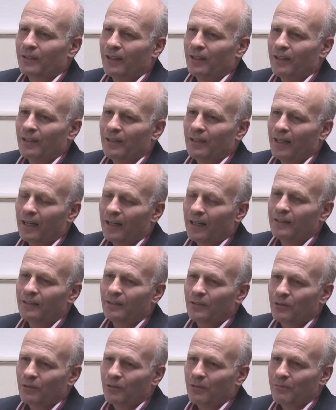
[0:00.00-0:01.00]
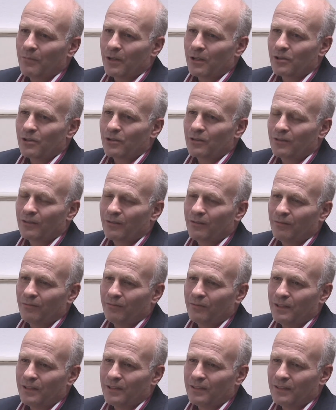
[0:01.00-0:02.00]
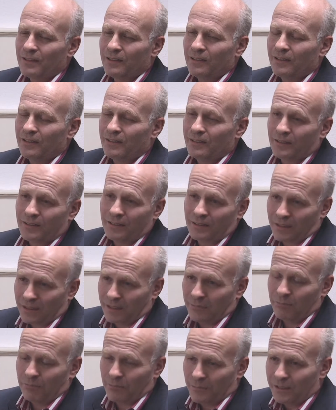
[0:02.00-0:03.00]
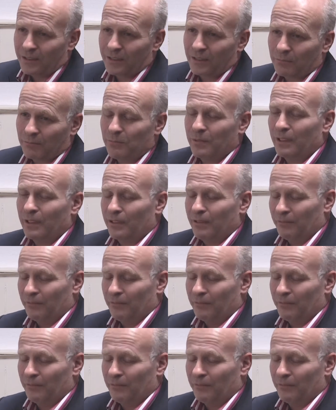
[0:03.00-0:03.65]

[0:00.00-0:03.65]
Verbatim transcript: Da lernen junge Menschen, wie sie sich eben mit ihrem